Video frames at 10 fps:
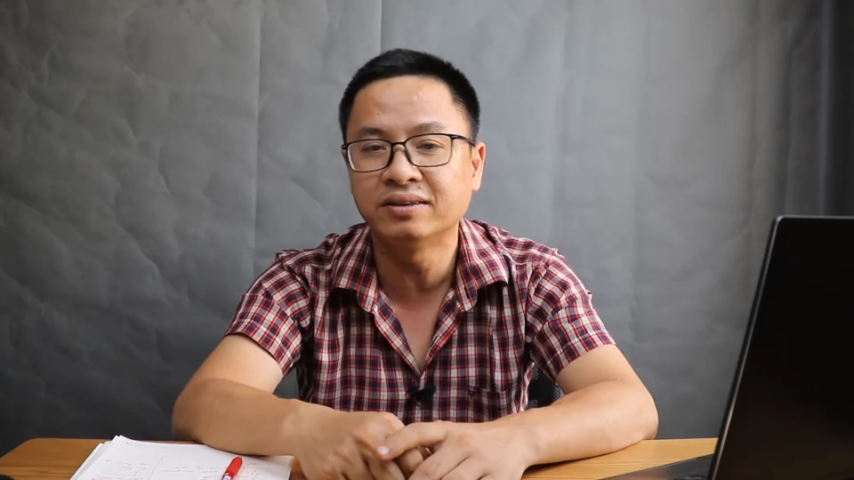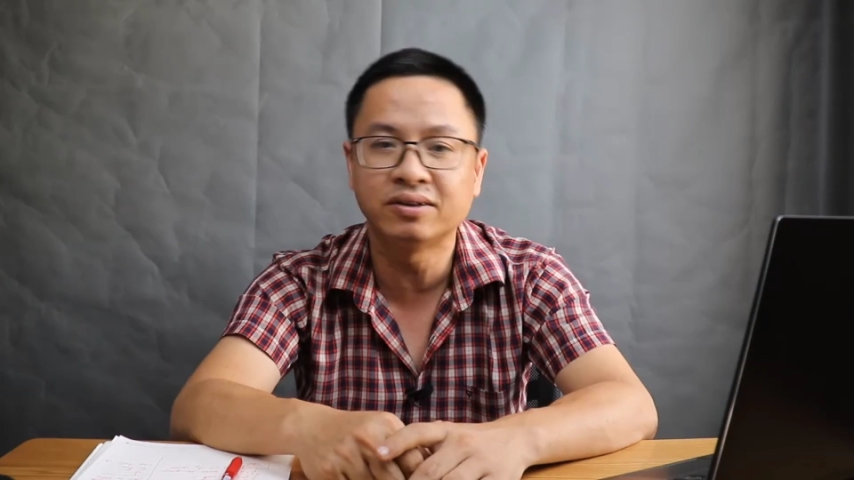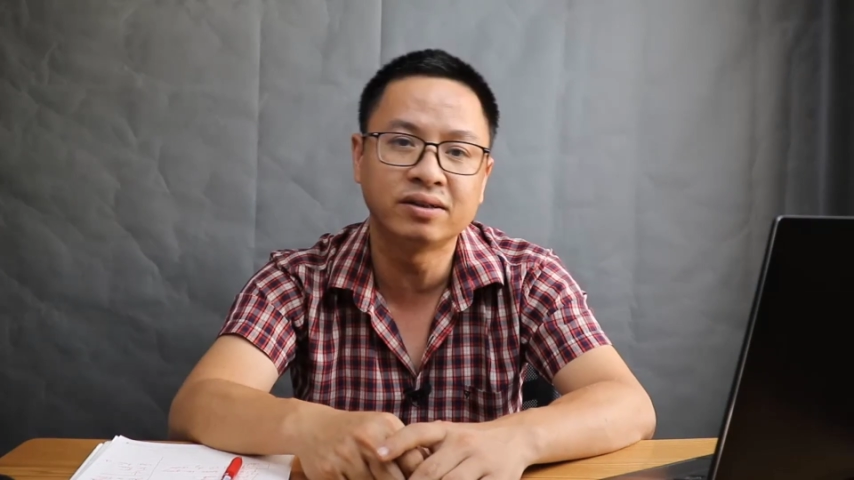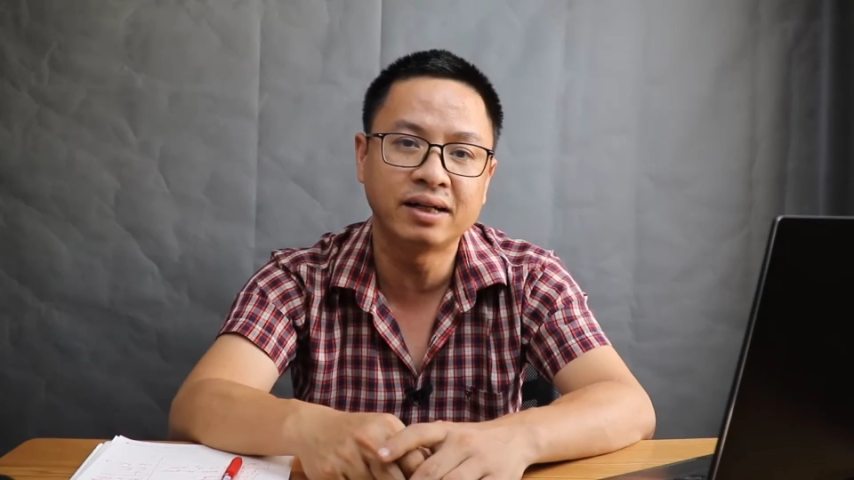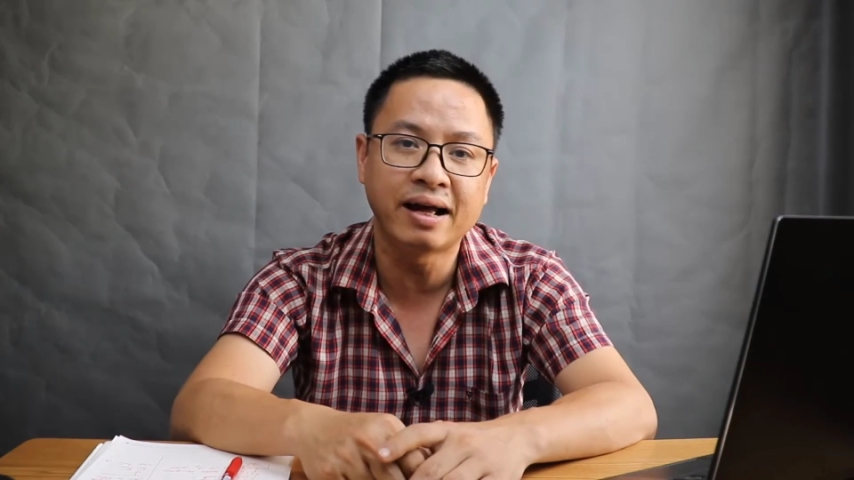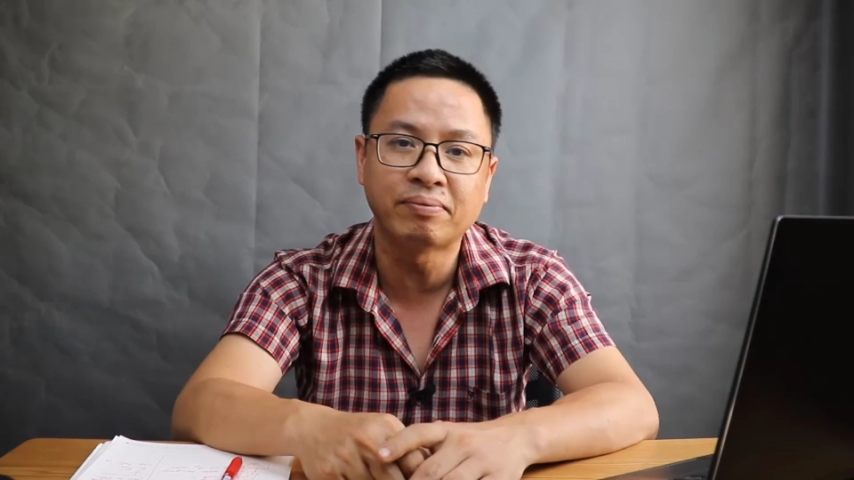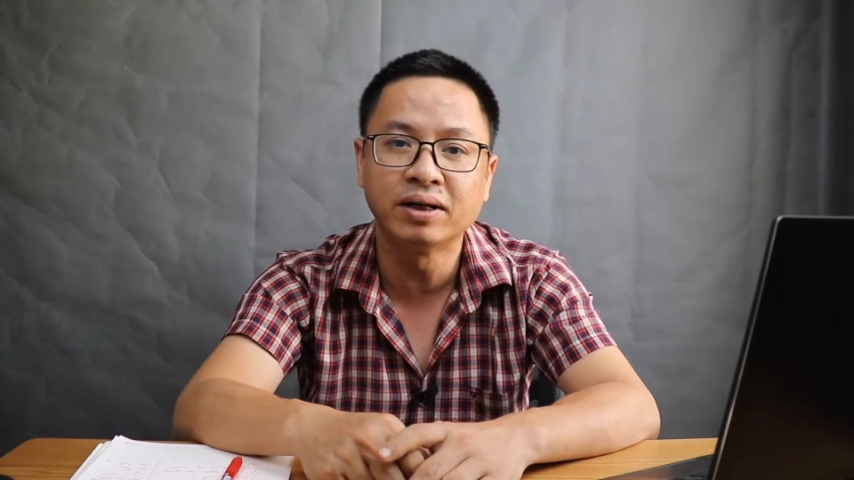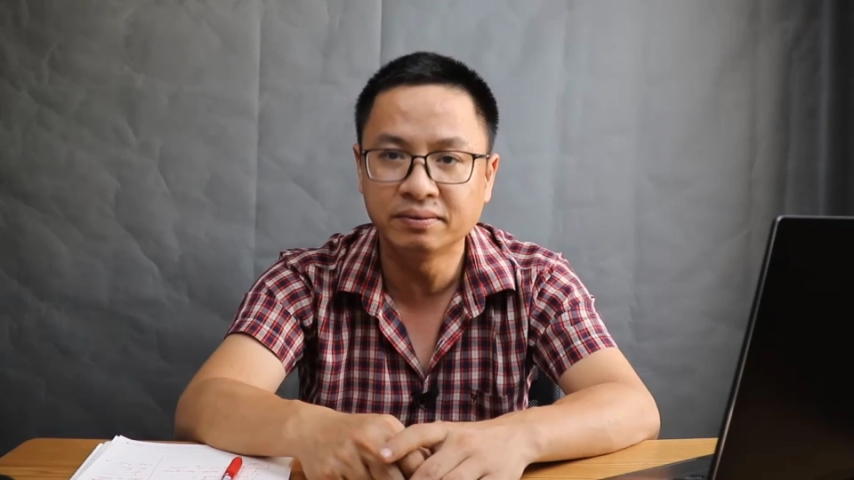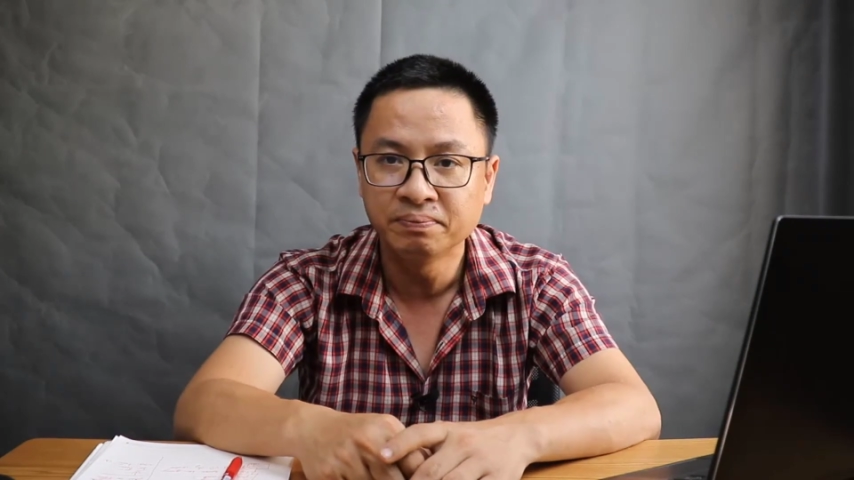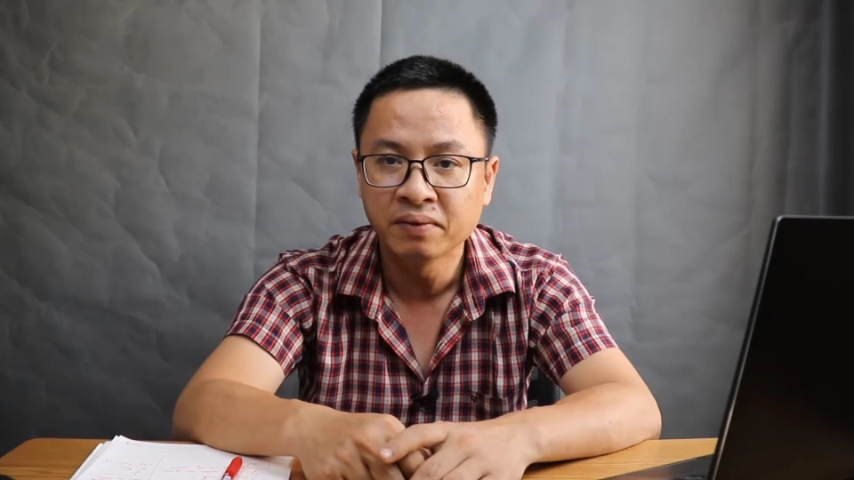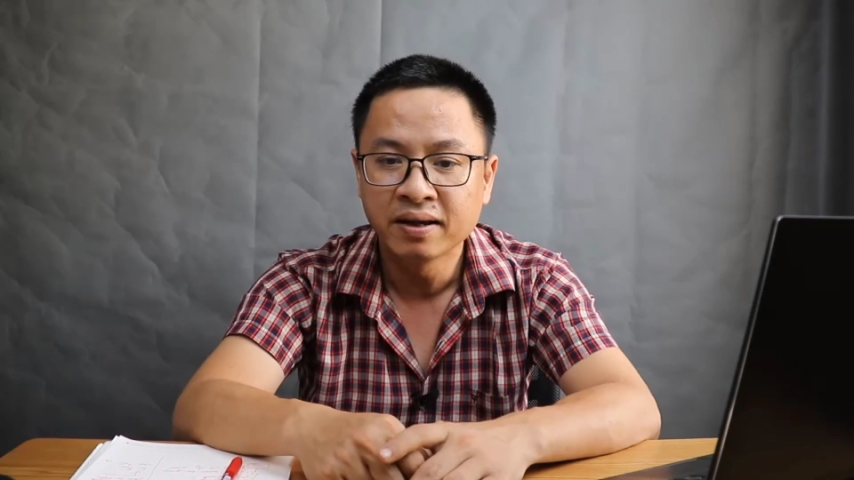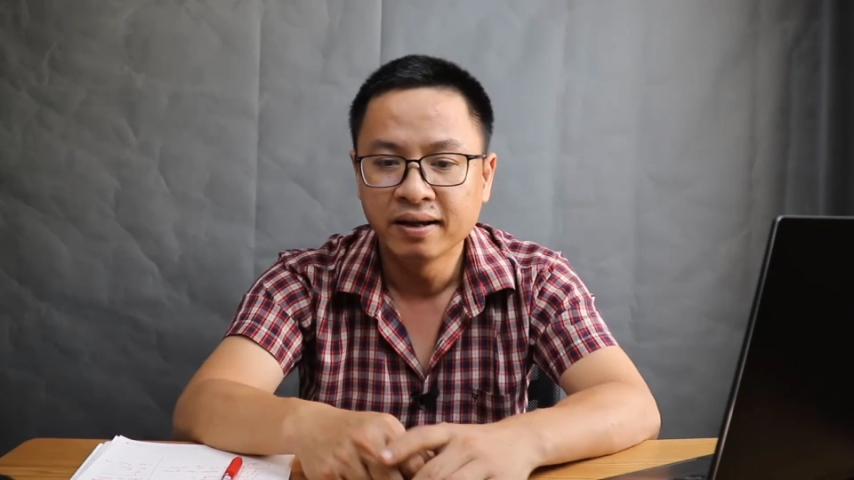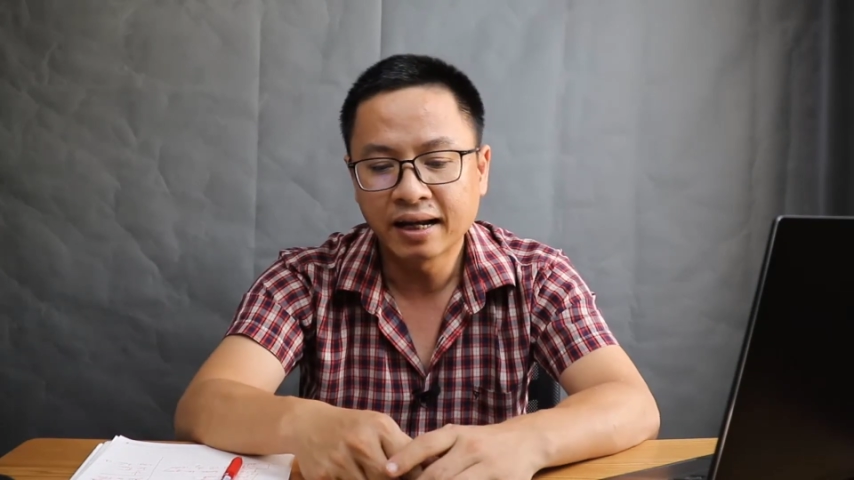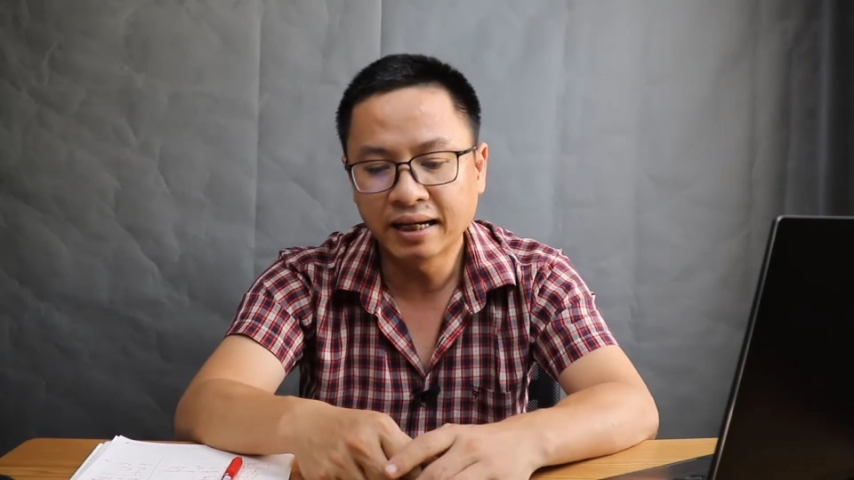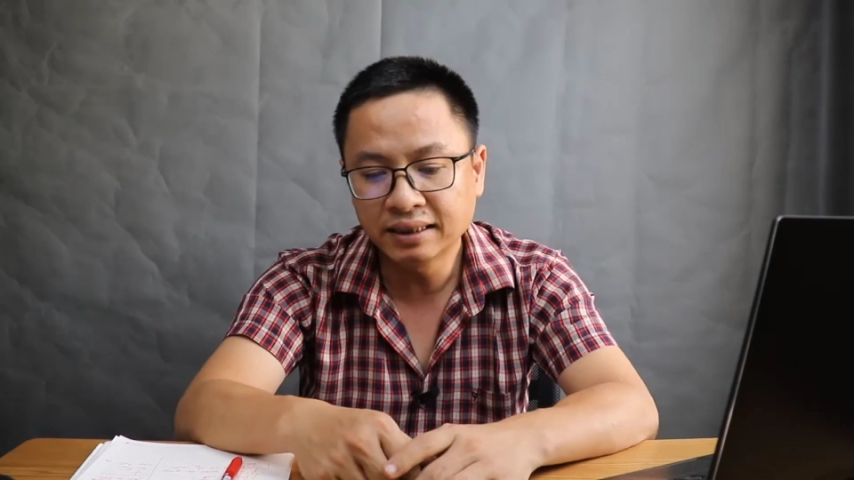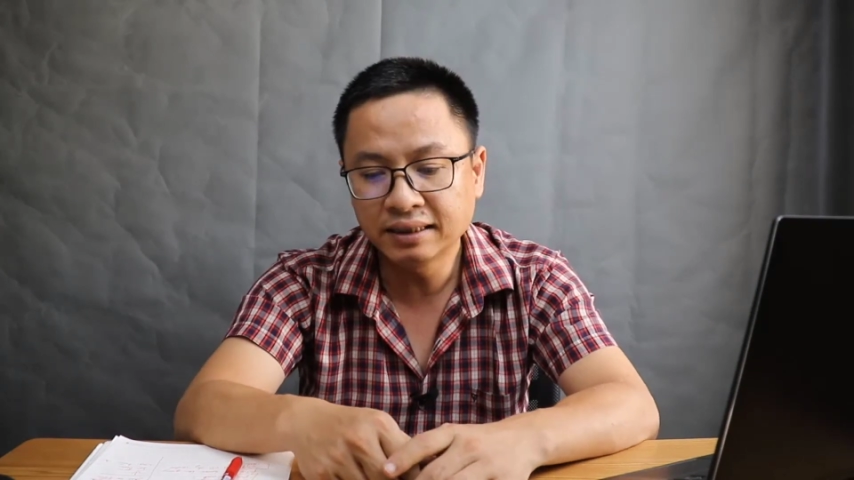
nó đẹp hơn đấy